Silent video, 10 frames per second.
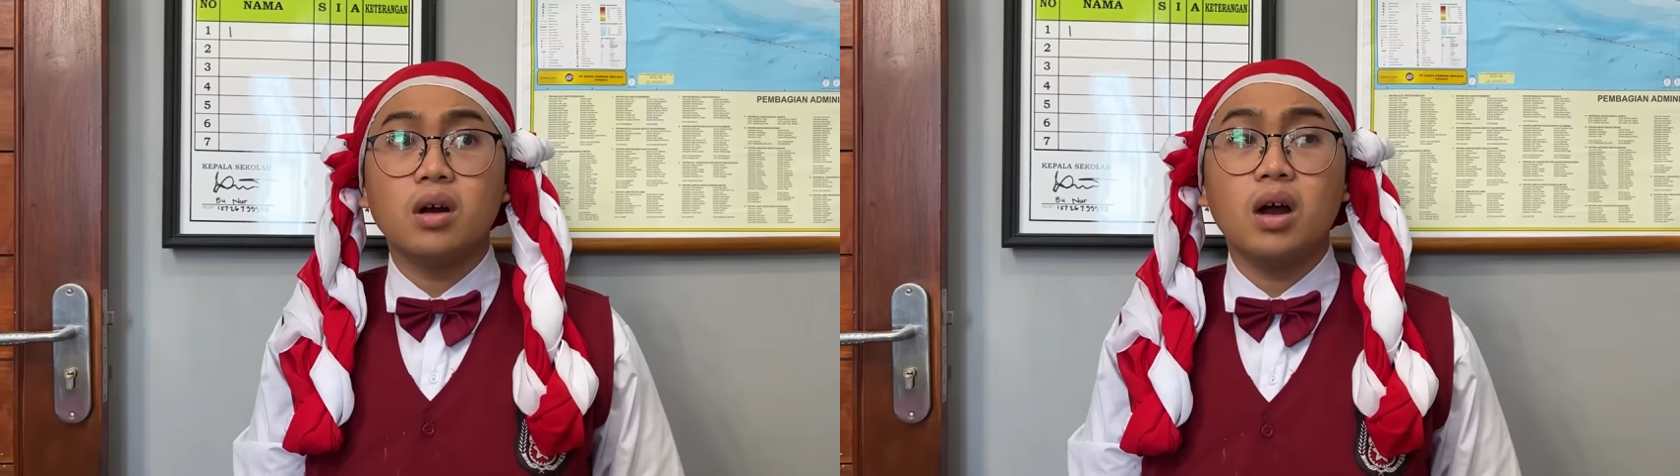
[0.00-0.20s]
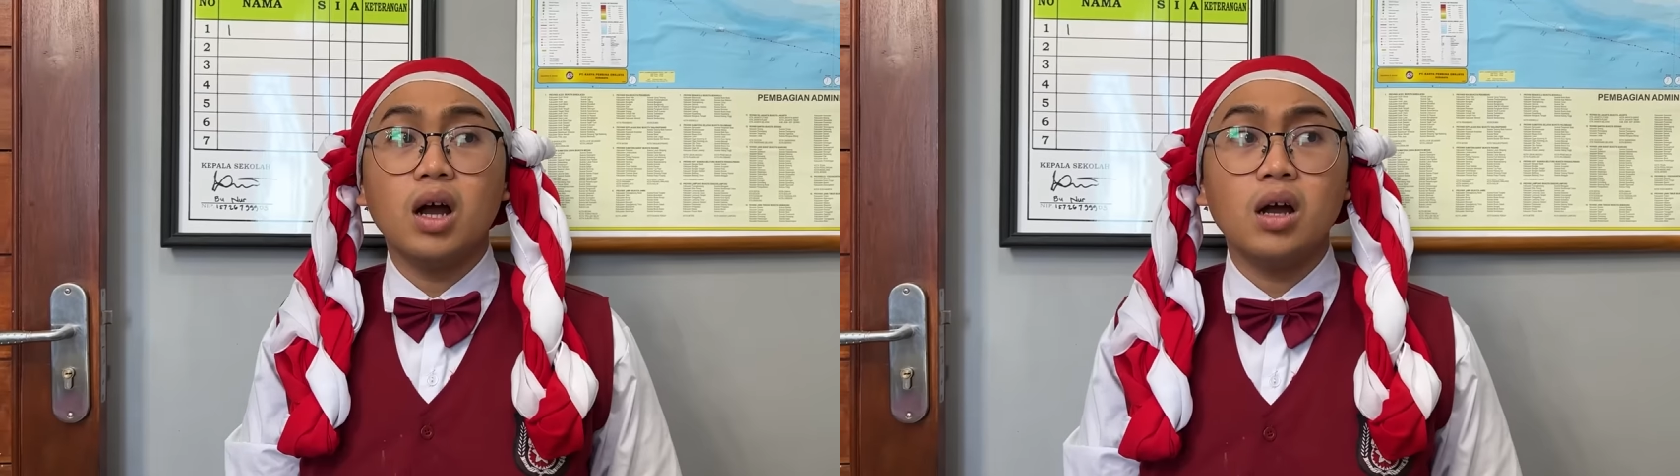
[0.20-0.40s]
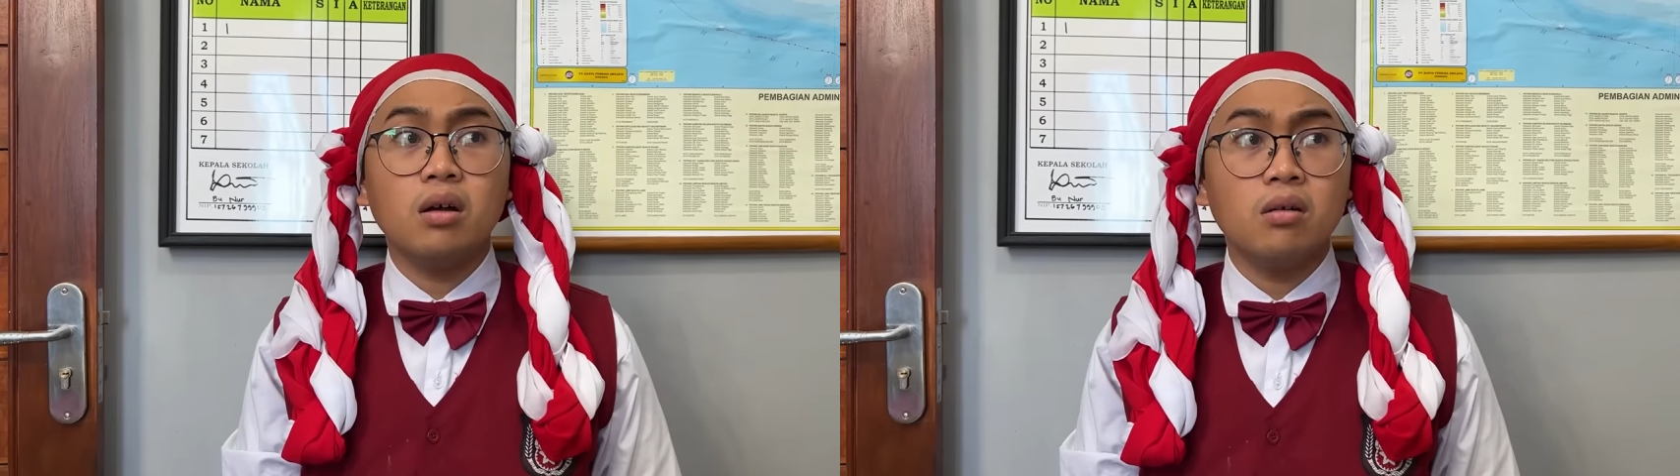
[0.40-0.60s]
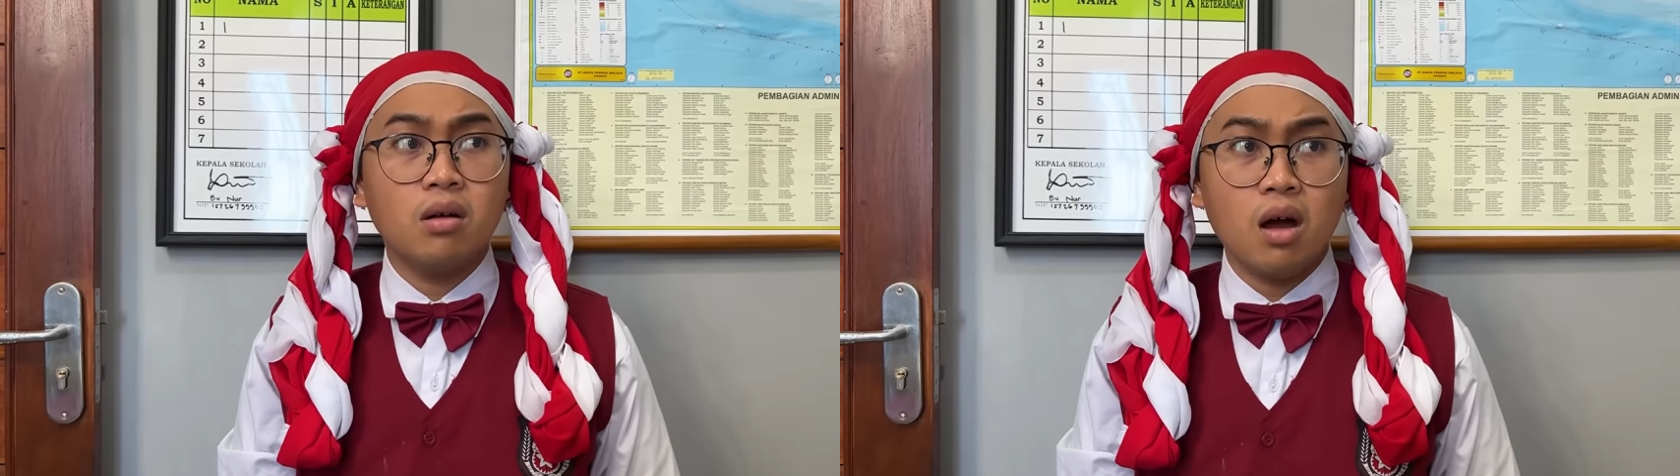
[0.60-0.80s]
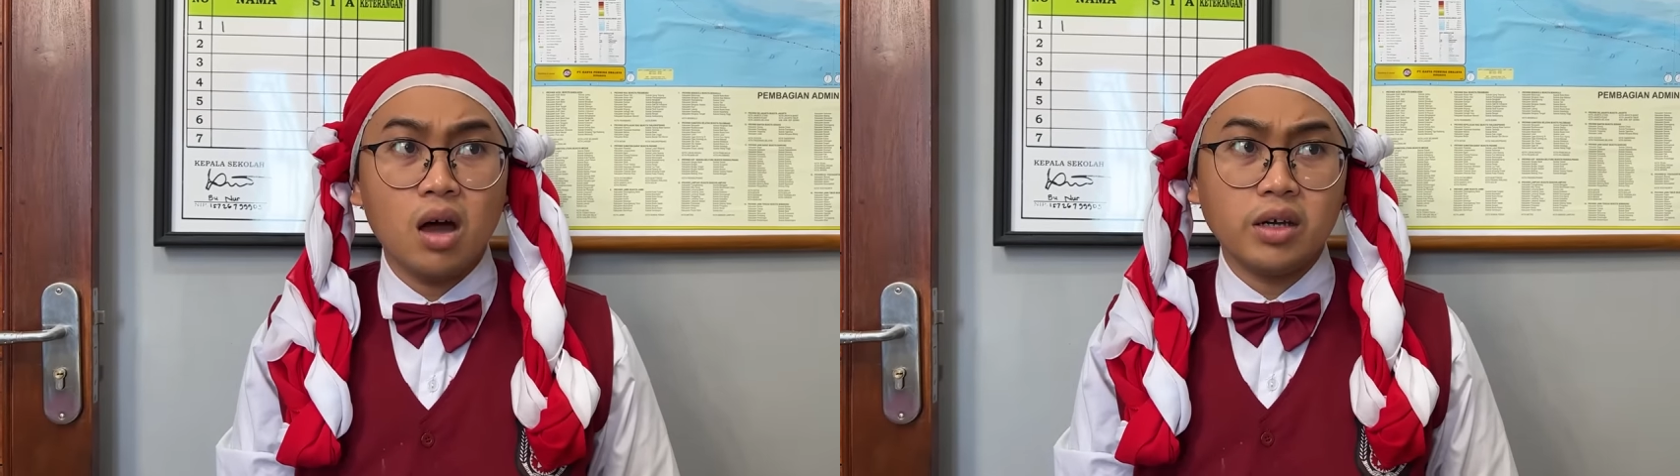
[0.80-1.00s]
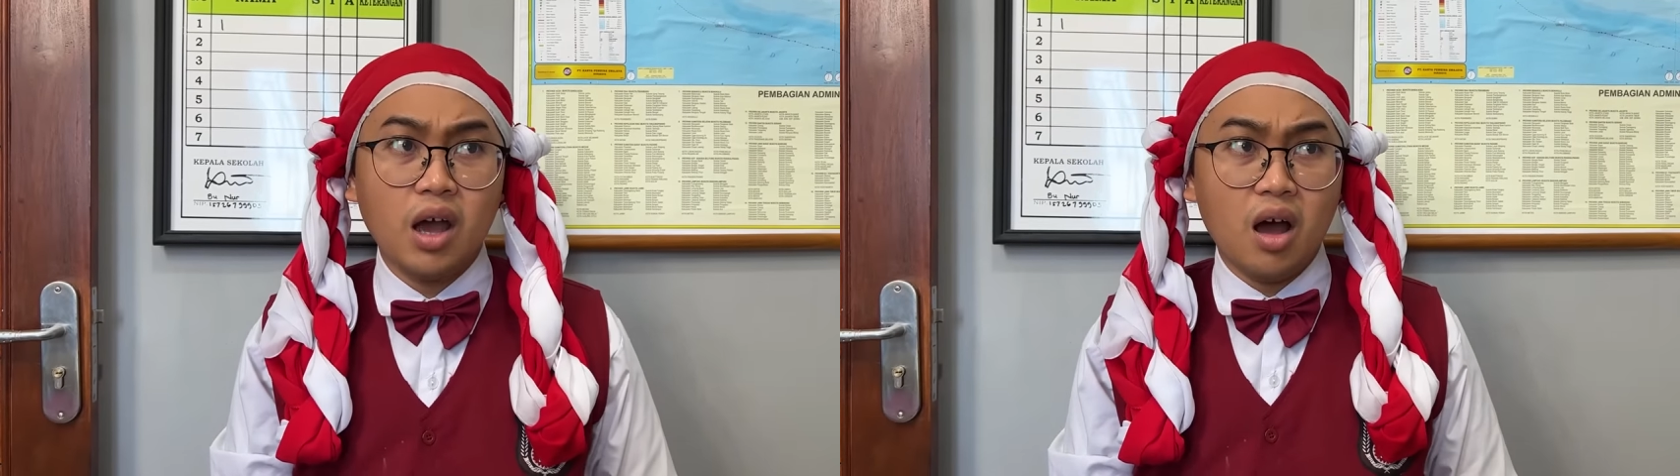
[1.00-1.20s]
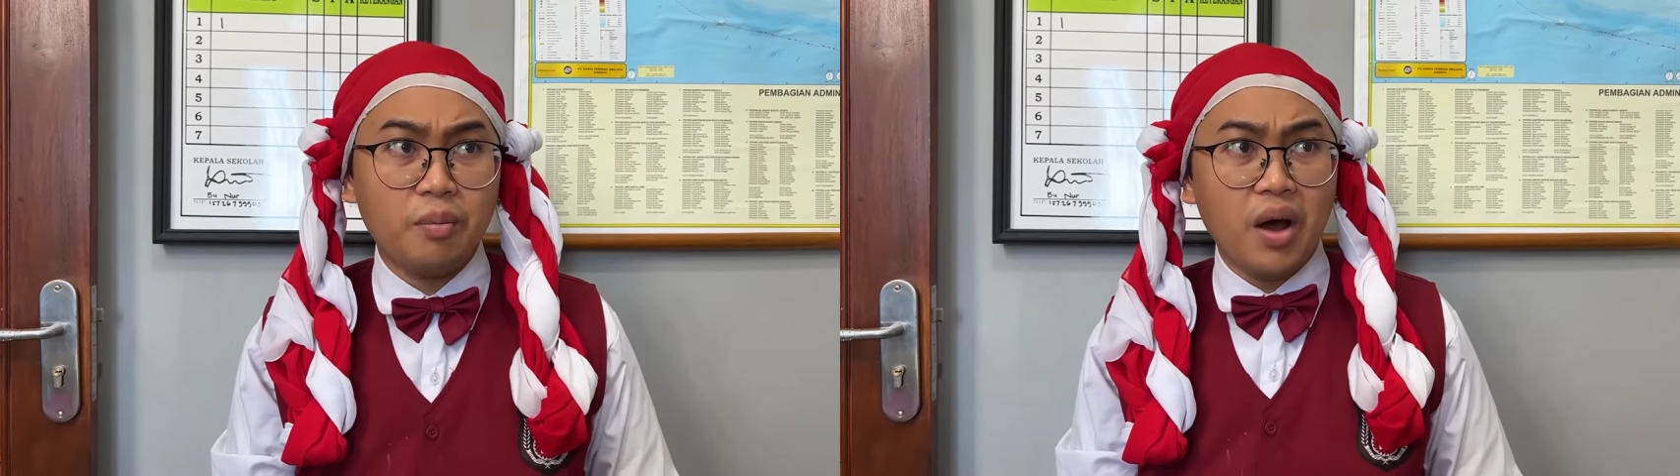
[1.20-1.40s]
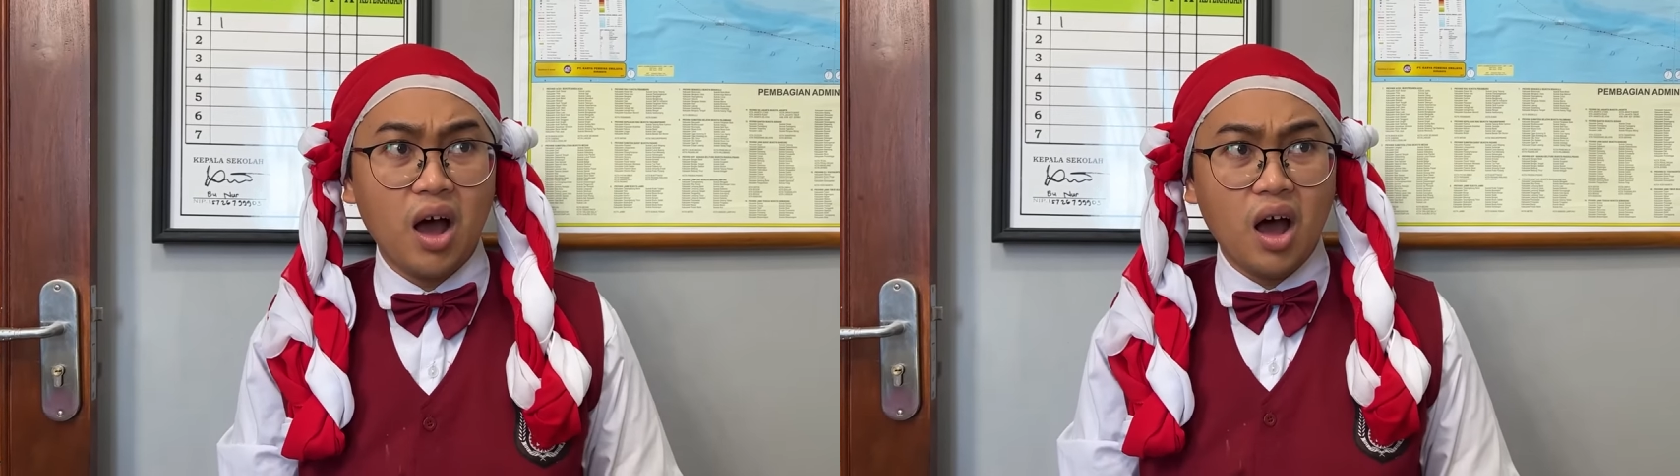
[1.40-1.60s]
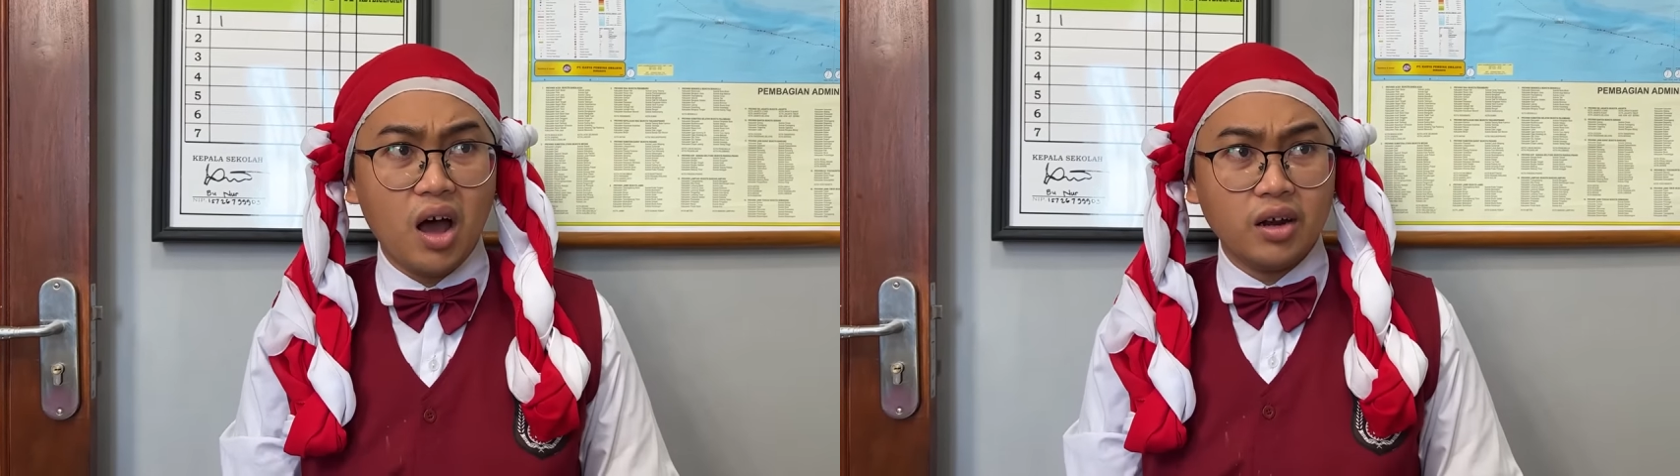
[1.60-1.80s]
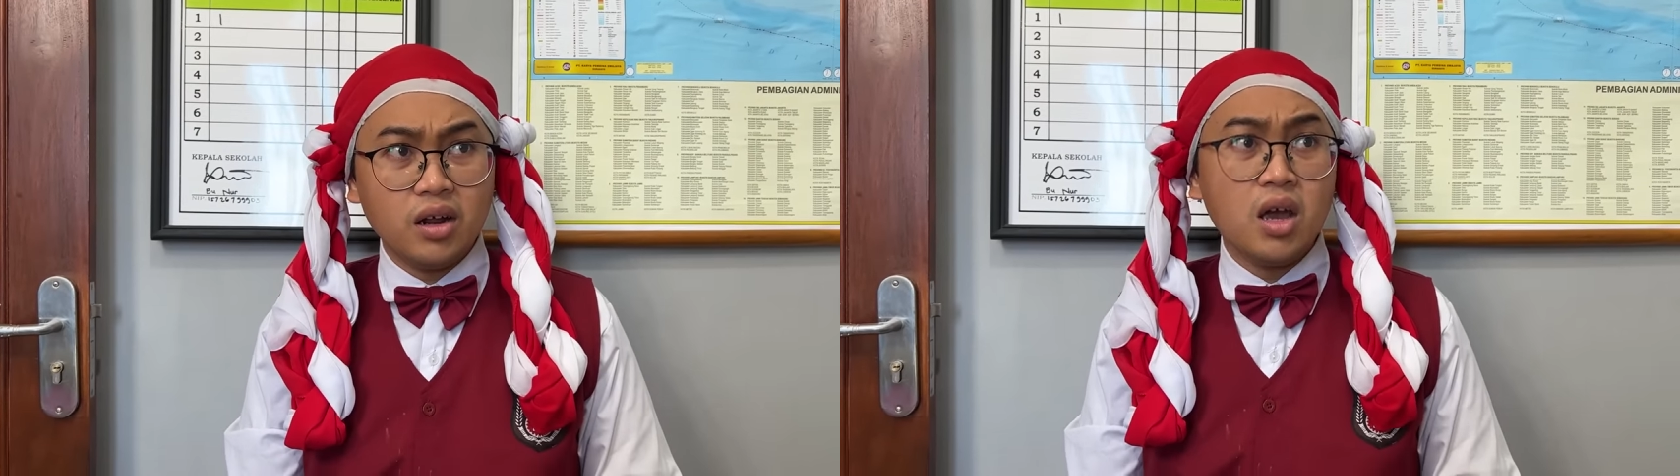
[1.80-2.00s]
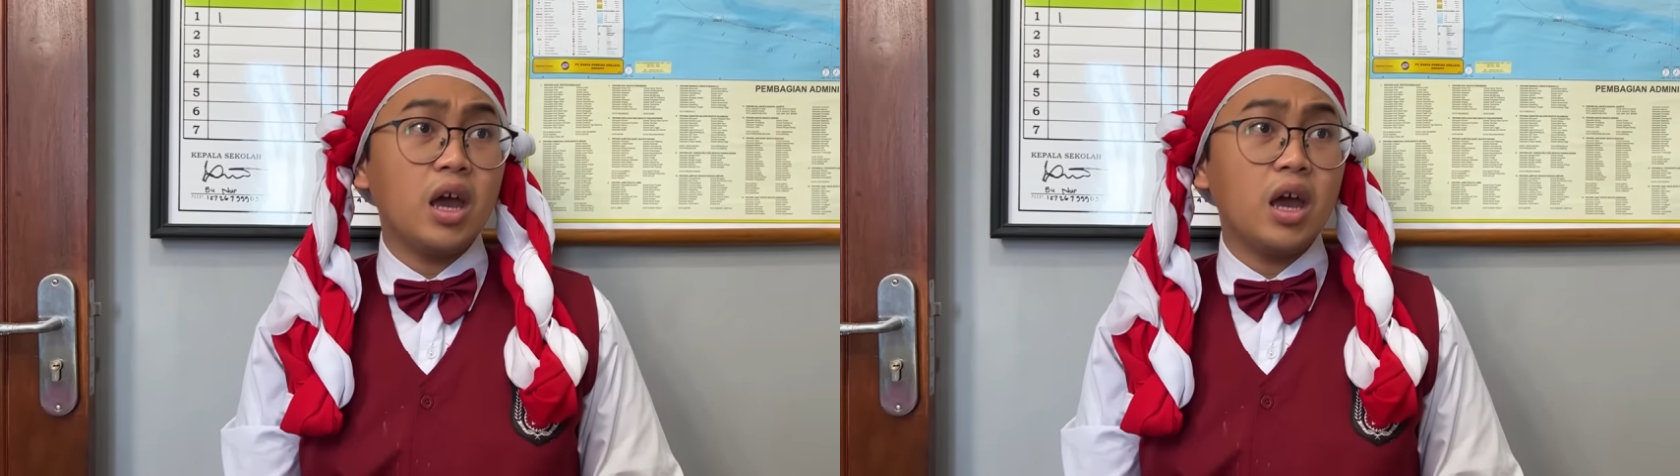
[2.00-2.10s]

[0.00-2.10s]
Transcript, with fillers: Hah? Hadiah apaan?